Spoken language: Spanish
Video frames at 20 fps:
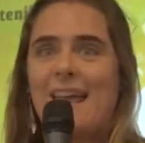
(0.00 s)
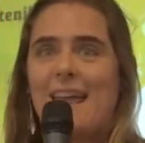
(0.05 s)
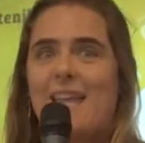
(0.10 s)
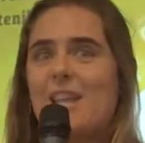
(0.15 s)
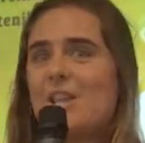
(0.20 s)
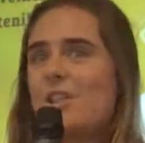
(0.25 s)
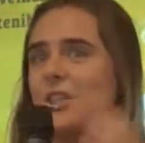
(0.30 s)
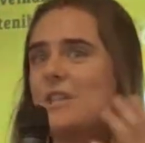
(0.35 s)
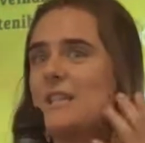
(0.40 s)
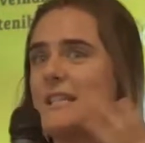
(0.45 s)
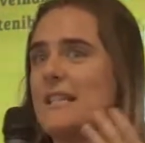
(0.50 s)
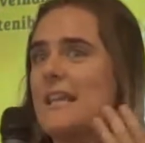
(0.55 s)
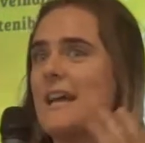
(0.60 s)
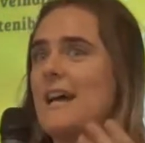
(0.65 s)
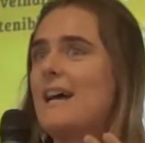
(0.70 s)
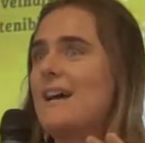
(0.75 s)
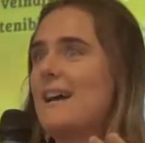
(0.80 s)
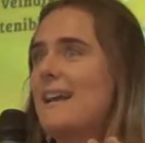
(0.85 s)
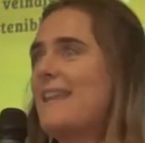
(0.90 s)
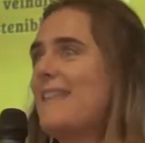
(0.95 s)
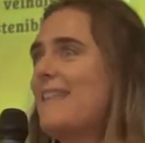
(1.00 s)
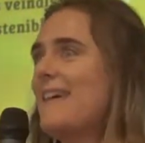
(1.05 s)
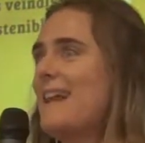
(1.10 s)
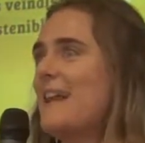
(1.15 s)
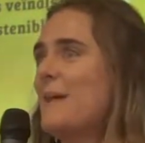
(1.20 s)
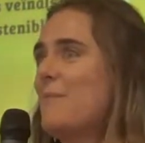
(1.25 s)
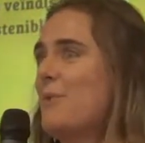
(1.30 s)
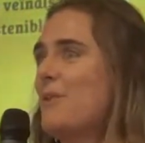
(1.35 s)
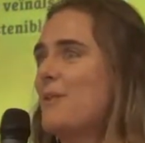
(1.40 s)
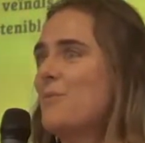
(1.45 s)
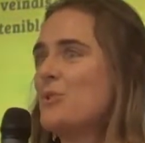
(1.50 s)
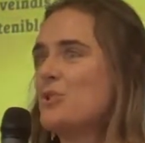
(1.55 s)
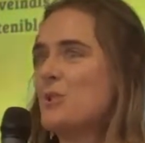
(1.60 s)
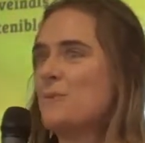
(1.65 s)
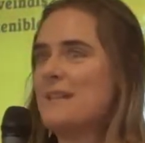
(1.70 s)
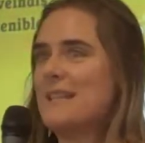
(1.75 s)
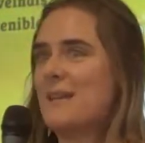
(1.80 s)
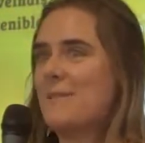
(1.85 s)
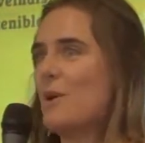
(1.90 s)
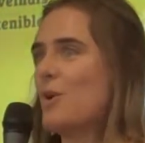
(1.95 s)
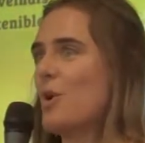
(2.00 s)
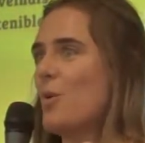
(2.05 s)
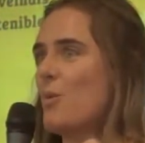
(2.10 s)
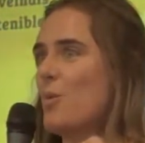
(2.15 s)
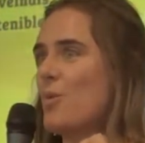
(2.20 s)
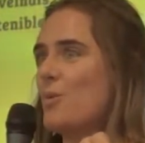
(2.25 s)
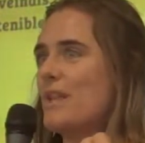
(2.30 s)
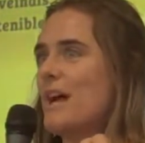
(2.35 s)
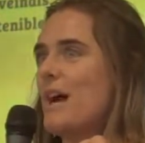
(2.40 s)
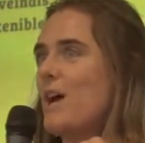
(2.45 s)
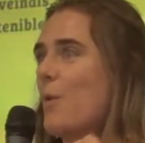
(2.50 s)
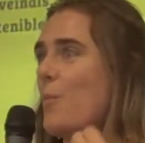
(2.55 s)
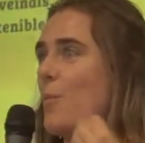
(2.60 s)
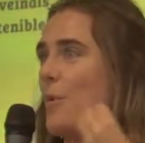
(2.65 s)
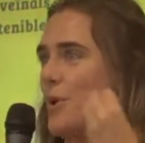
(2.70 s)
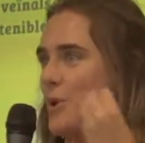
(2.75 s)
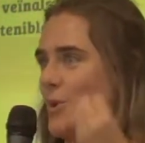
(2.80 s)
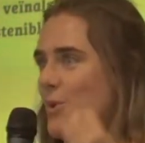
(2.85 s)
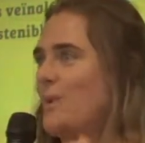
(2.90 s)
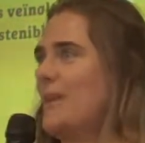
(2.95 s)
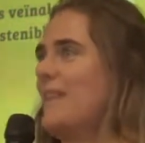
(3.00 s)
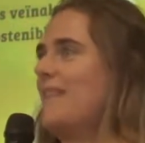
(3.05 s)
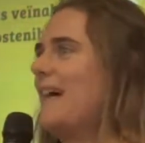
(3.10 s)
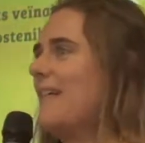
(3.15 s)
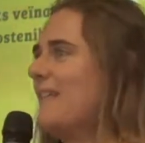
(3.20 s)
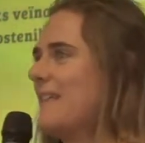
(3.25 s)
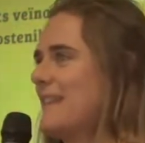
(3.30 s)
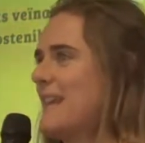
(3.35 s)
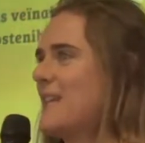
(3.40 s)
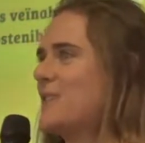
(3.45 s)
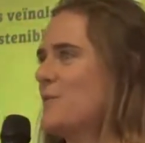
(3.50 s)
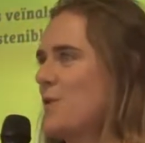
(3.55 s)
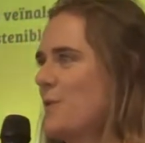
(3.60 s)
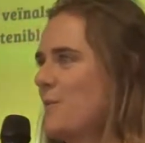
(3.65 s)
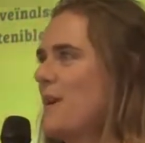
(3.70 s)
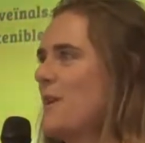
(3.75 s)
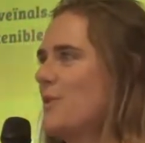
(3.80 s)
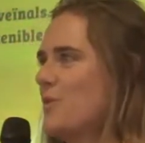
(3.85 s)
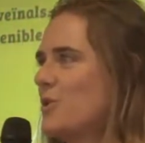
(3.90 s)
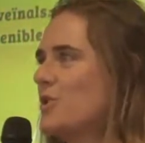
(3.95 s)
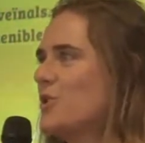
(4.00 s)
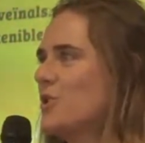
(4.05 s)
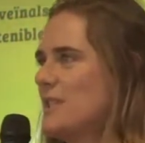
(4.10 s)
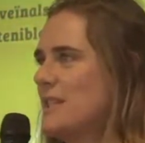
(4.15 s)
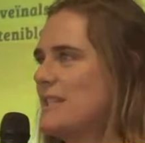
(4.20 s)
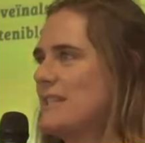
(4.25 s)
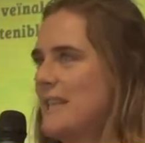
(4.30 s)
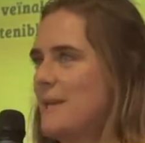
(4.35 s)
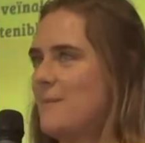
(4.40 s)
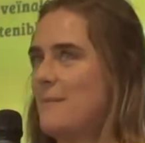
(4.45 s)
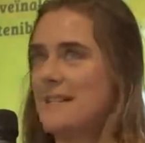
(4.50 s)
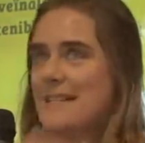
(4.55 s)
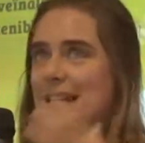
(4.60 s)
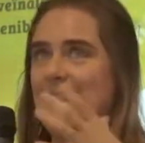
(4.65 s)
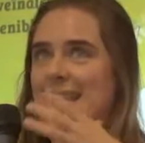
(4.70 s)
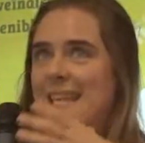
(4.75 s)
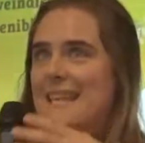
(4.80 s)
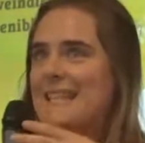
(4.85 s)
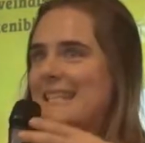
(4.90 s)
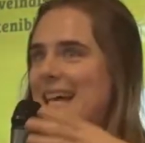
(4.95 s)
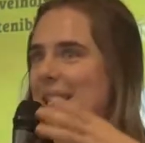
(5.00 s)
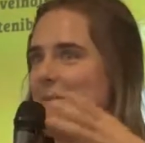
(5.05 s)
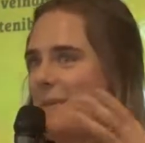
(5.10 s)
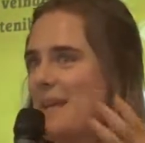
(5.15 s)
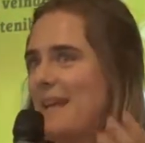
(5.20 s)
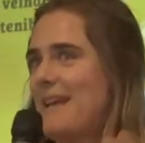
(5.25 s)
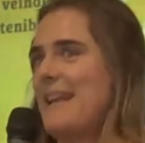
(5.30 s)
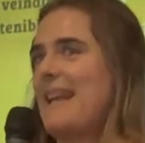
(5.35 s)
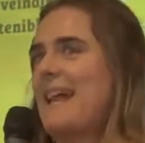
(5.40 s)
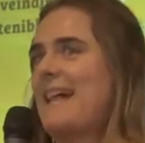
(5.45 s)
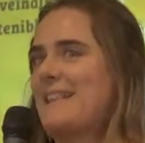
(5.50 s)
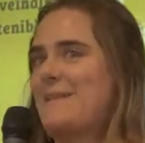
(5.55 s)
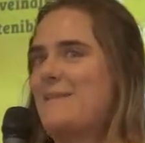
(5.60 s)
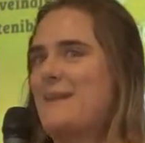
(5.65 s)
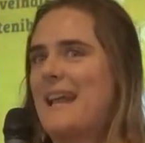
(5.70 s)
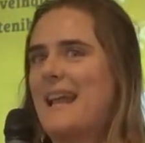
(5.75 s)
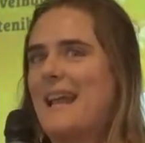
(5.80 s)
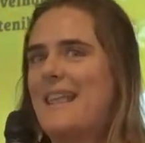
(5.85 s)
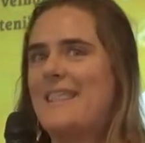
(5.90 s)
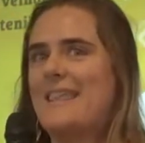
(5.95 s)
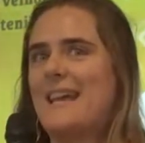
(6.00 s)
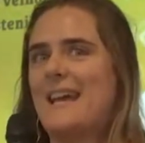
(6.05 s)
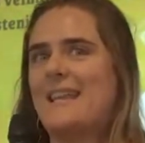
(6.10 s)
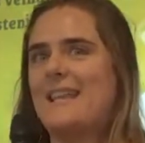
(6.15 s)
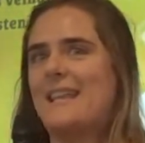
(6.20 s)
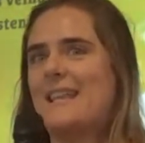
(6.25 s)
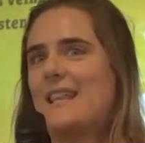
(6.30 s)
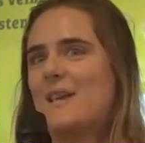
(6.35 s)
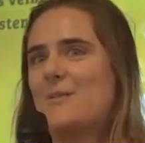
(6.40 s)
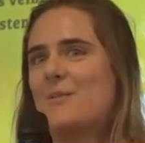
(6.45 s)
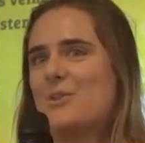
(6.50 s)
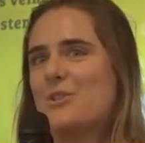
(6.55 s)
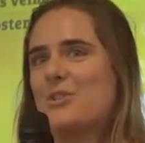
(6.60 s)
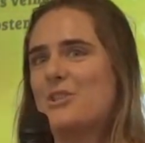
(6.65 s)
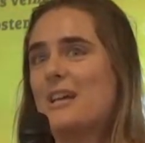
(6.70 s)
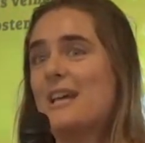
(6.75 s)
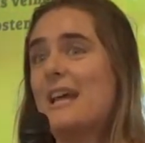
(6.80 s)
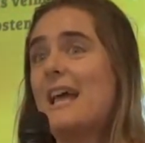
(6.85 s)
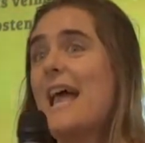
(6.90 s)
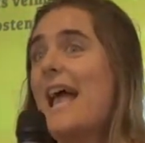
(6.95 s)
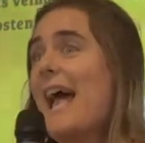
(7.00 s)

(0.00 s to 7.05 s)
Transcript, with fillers: Y entonces esta idea la podemos tomar también como una oportunidad de transformar nuestros sistemas ante esta gran emergencia que tenemos.